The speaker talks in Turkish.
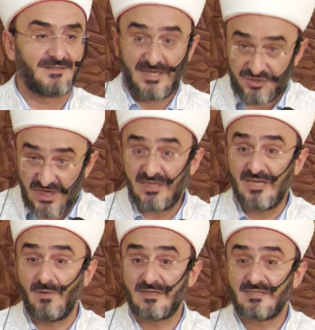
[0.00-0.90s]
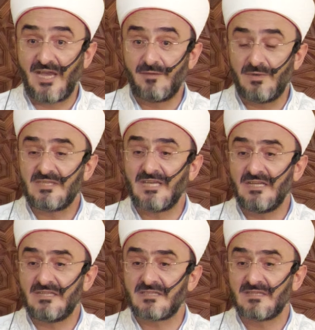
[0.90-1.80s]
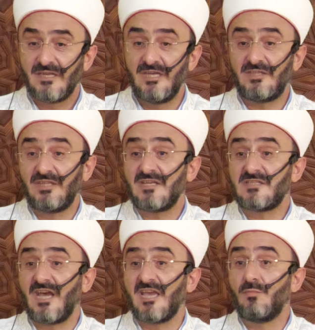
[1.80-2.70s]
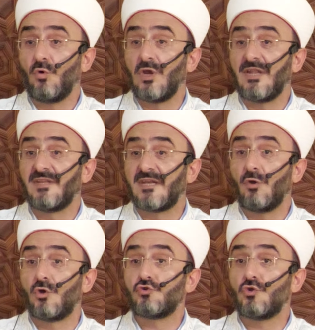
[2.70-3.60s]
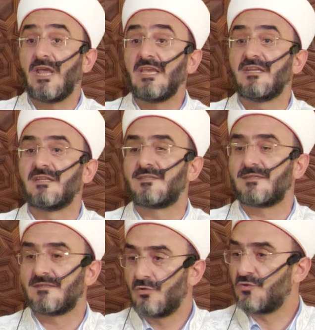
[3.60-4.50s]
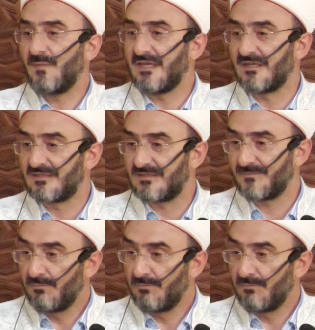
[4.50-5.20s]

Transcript: Gerçek iman olan sahibiyseniz ihtiyaç sahibi olanları öncüleyiniz, küsmeyiniz.